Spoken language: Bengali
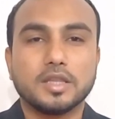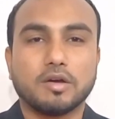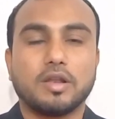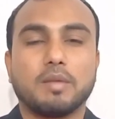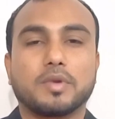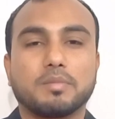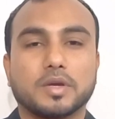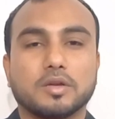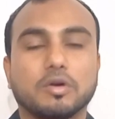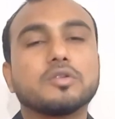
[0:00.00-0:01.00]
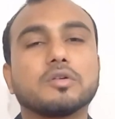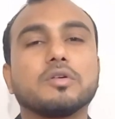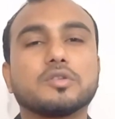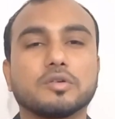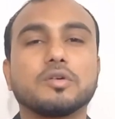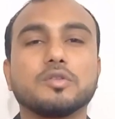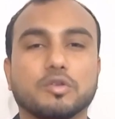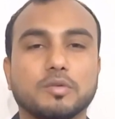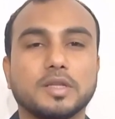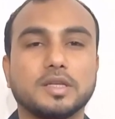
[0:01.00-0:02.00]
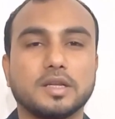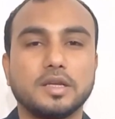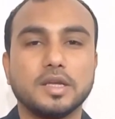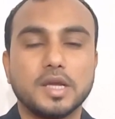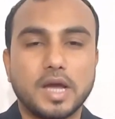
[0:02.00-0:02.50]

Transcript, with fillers: তাহলে আমরা আপনাকে অসংখ্য অসংখ্য ধন্যবাদ জানাই